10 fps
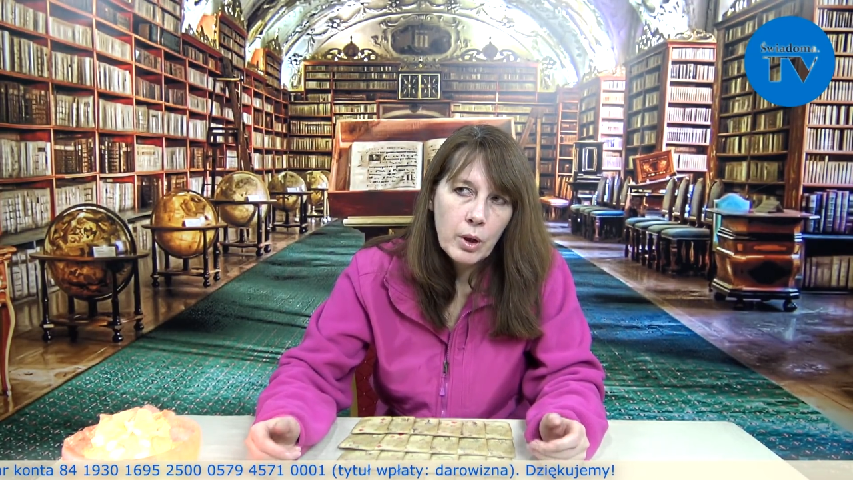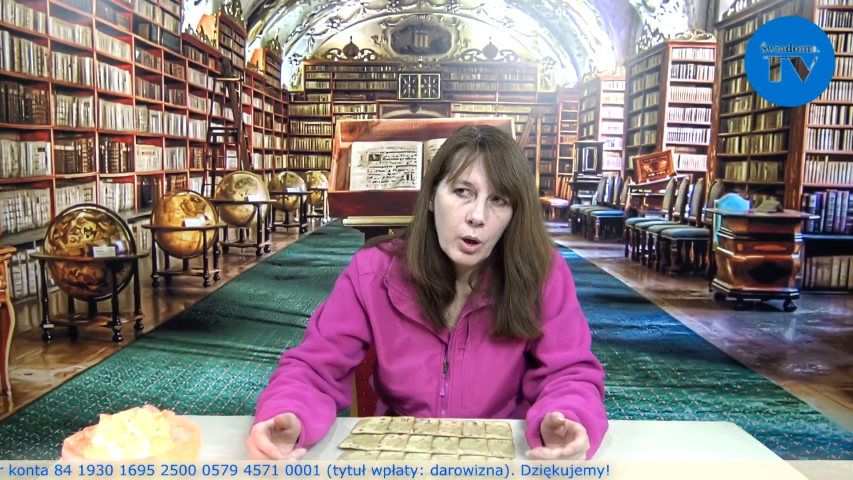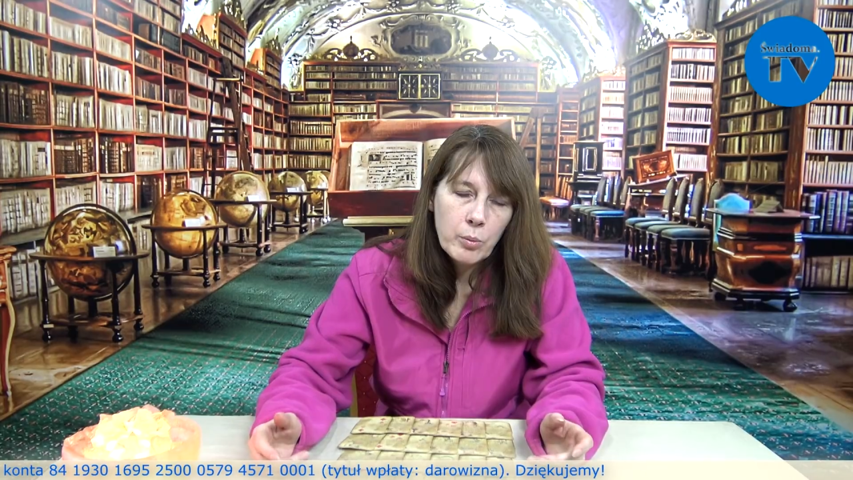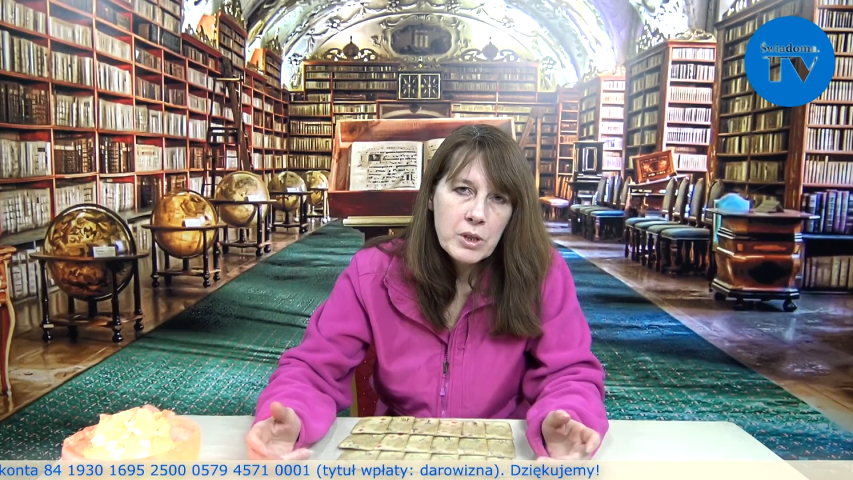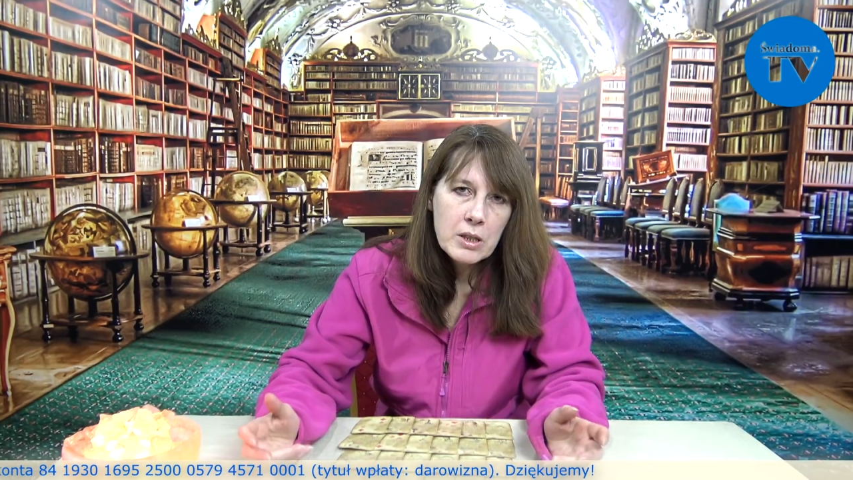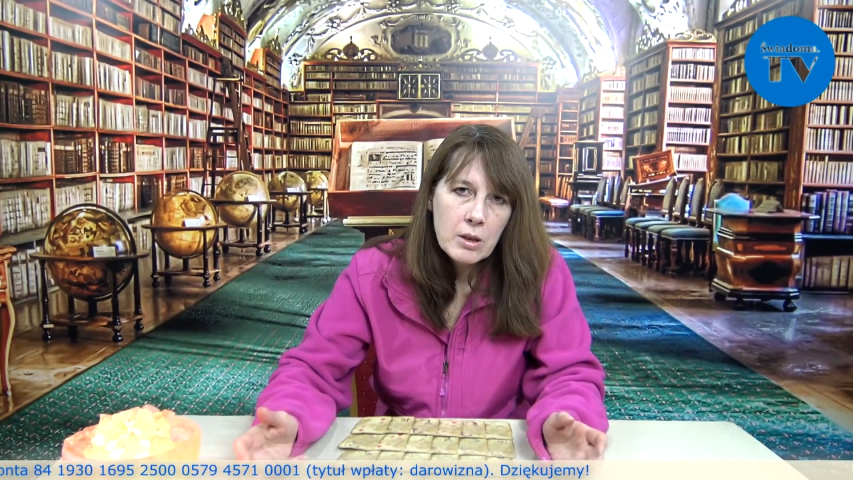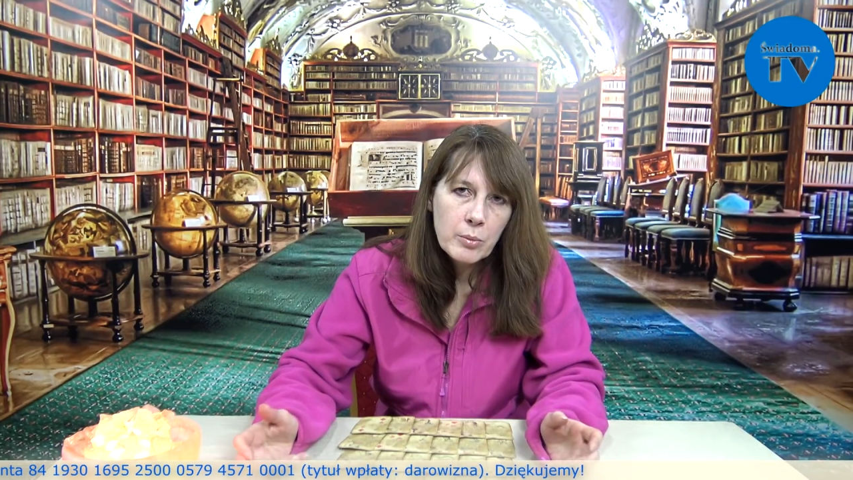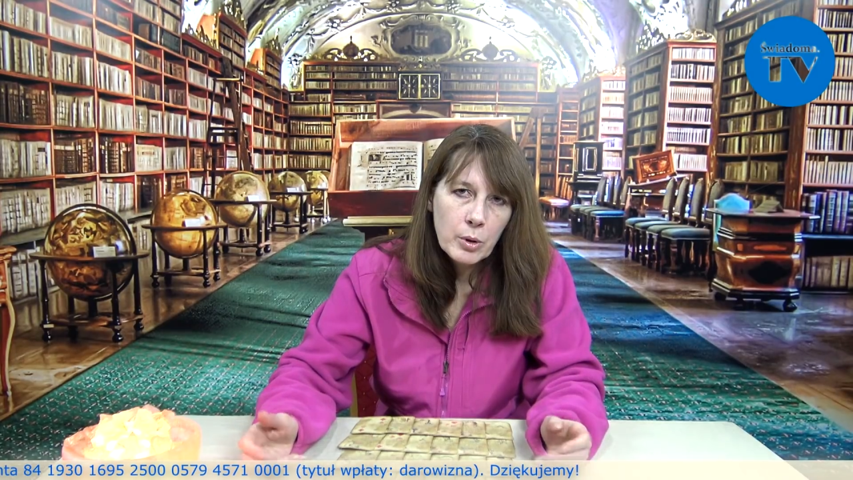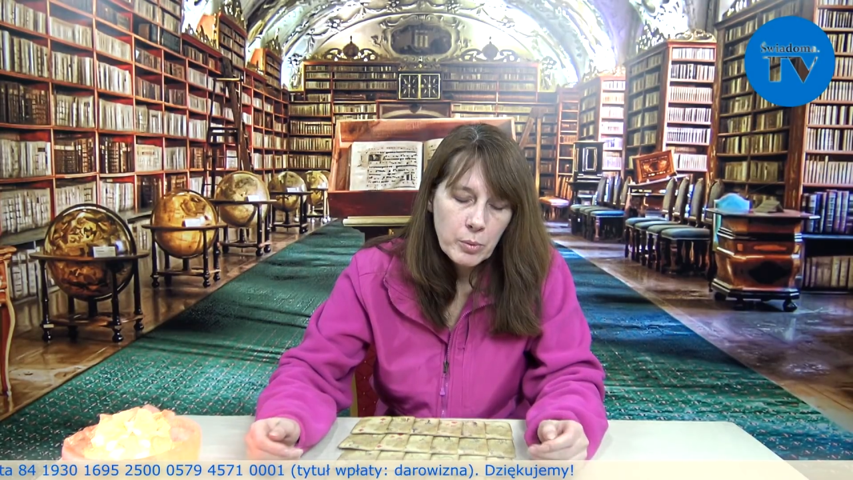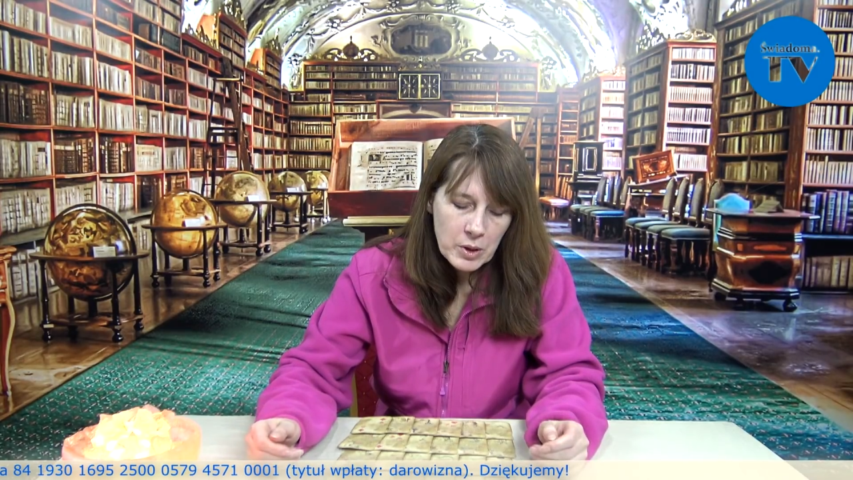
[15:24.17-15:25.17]
opcje,
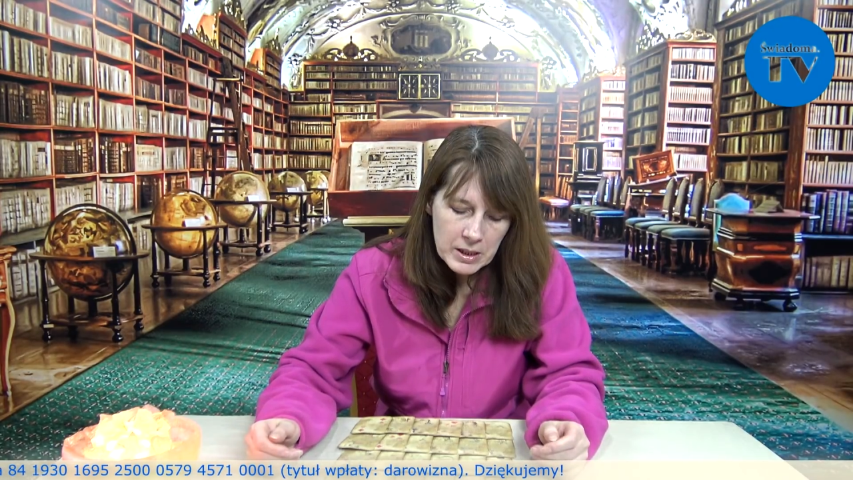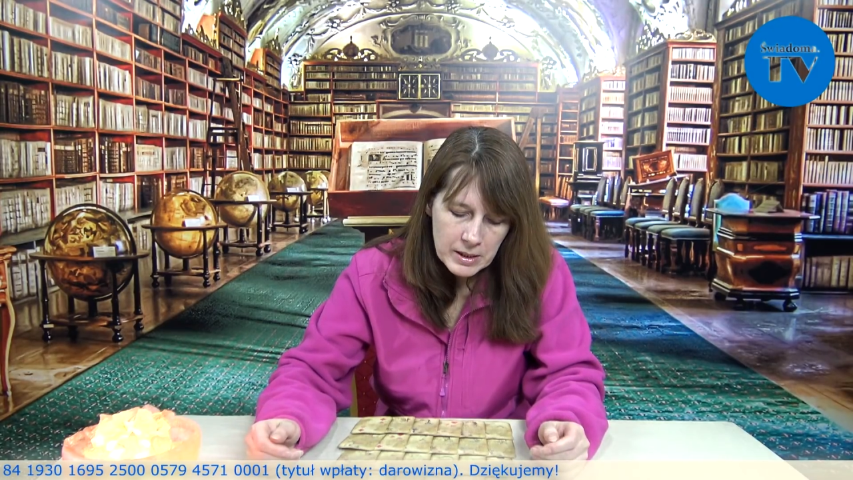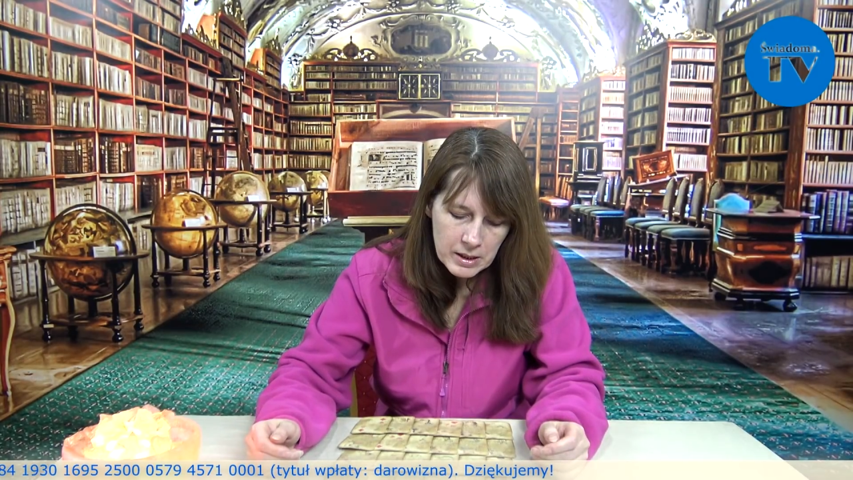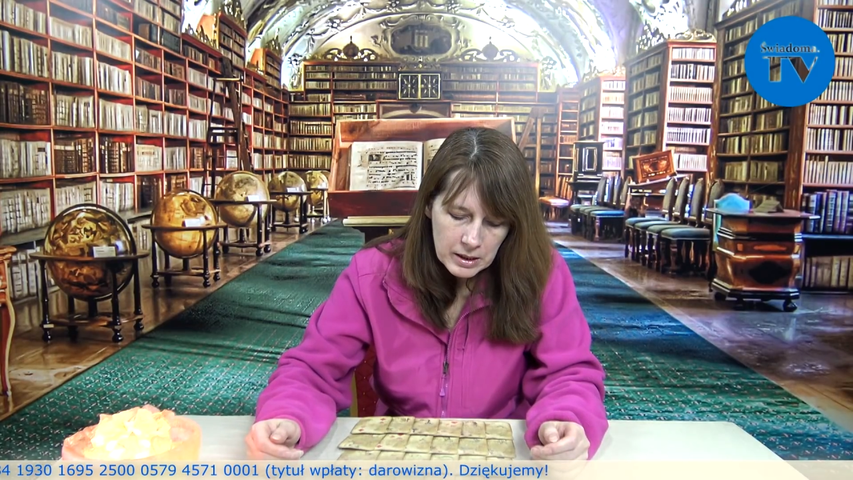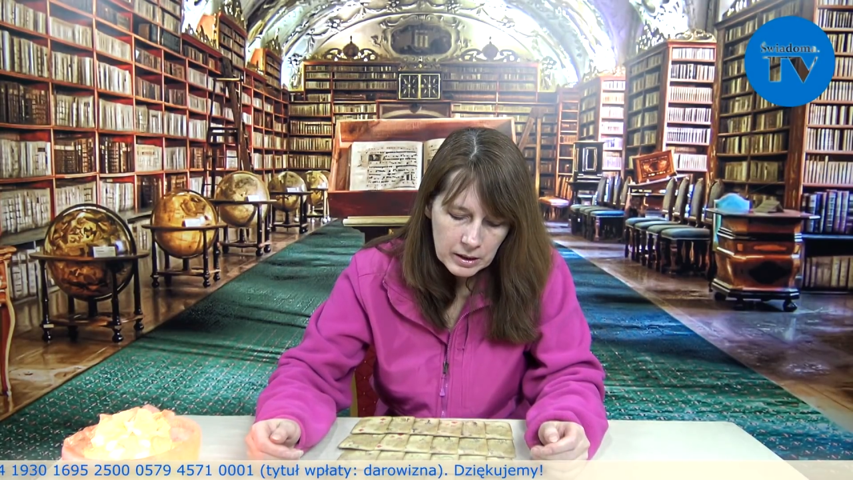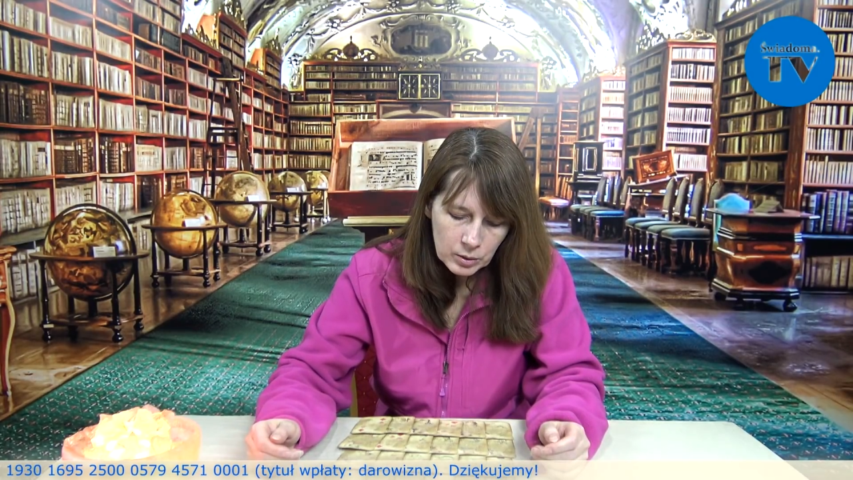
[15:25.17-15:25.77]
propozycje,